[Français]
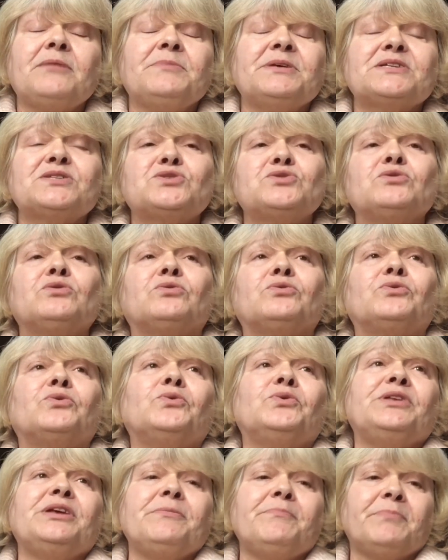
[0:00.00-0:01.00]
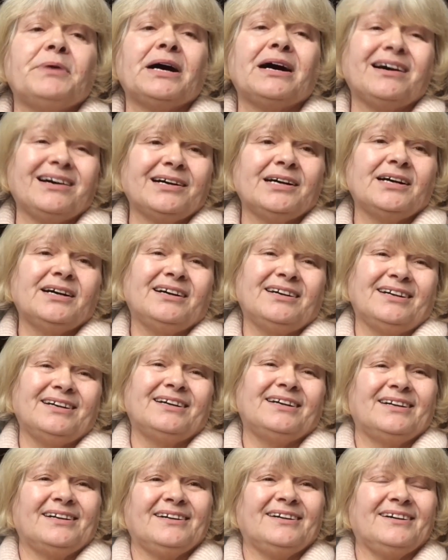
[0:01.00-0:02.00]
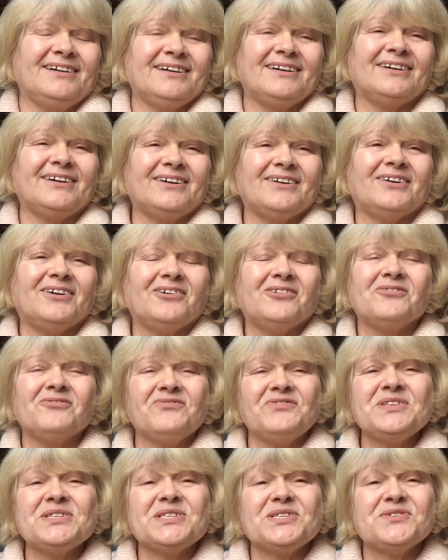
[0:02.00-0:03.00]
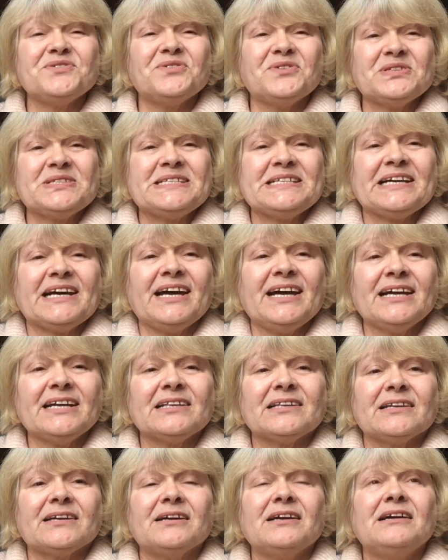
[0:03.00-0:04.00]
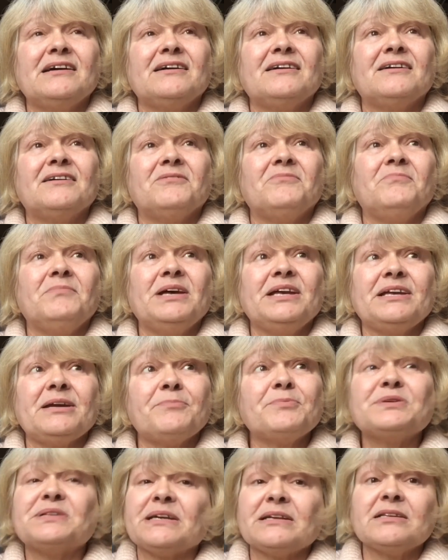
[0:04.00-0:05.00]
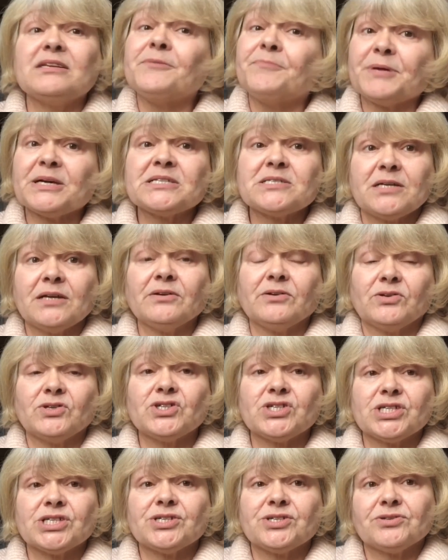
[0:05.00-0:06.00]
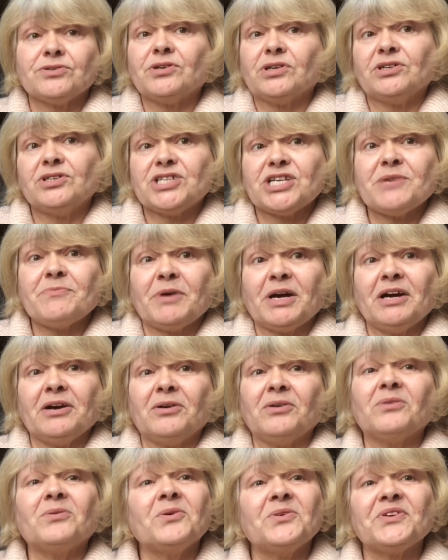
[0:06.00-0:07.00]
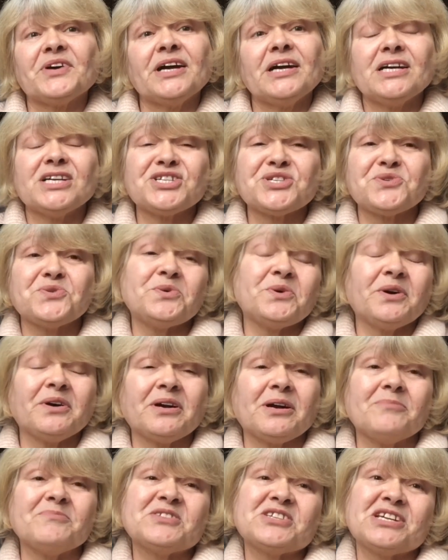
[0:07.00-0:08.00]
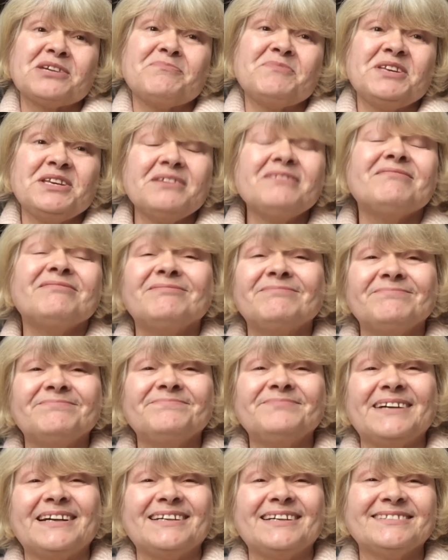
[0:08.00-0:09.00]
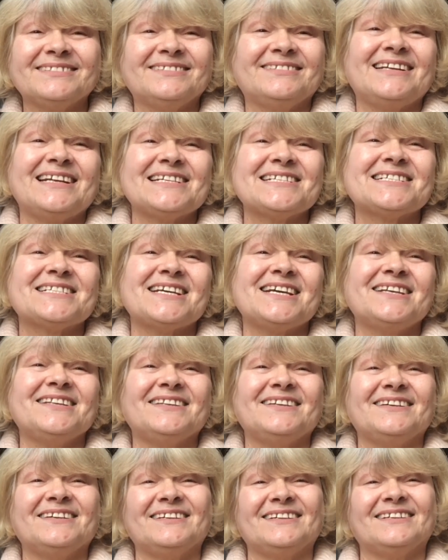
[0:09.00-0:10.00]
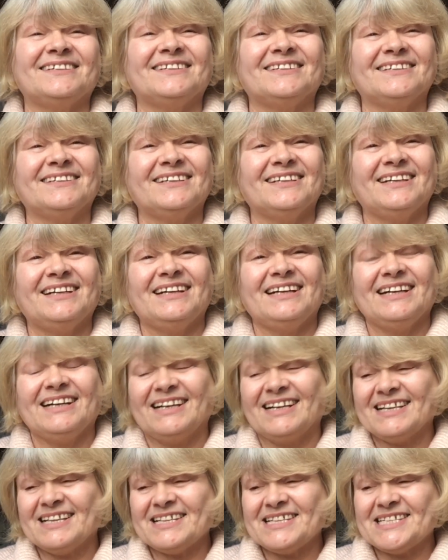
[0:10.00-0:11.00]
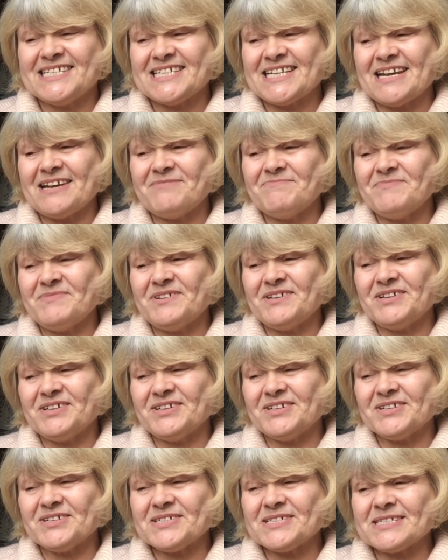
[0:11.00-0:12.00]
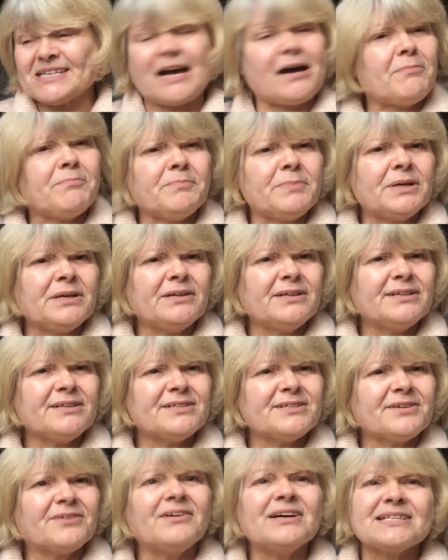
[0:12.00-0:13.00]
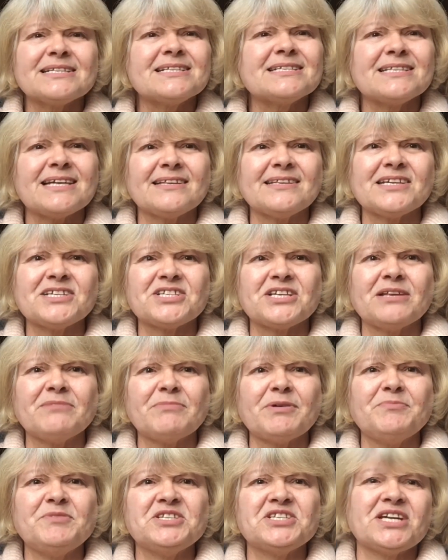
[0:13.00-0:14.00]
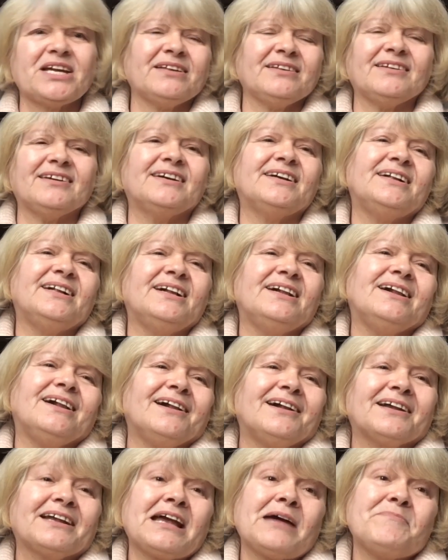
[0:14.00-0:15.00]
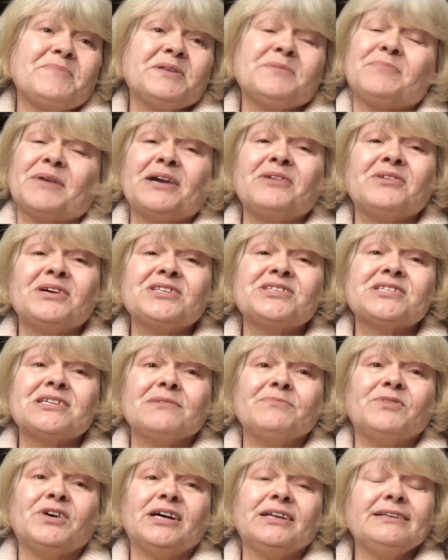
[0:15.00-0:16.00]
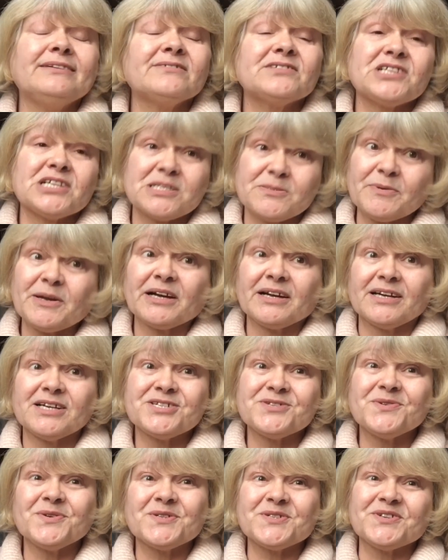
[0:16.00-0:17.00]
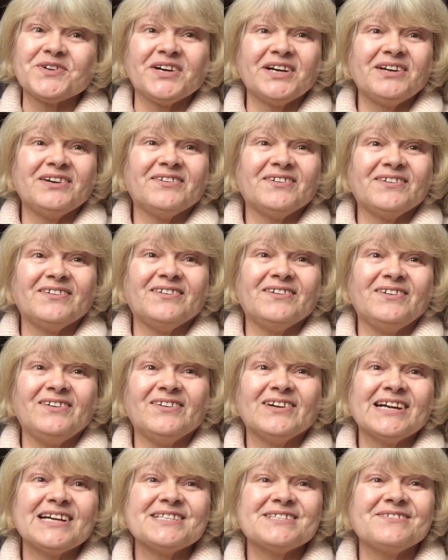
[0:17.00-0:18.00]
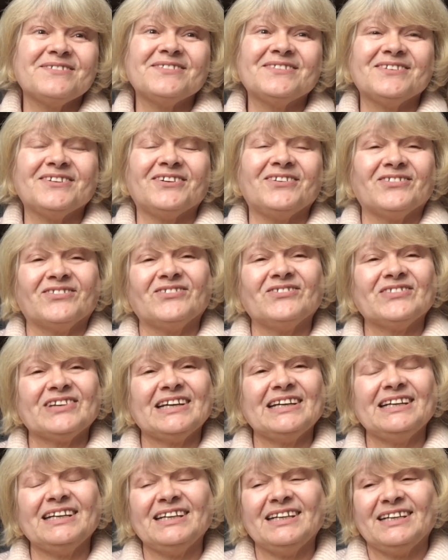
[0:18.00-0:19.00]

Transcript: Bien sûr, on n'est pas en visio, en direct mais il y a peut-être des personnes que j'aimerais rencontrer un jour, comme Jamie, hein, la chaîne euh, euh, Scrap. Je crois que c'est ça ta chaîne, ma bichette, qui habite pas loin de chez moi. Donc j'espère qu'un jour j'aurai l'occasion de te rencontrer.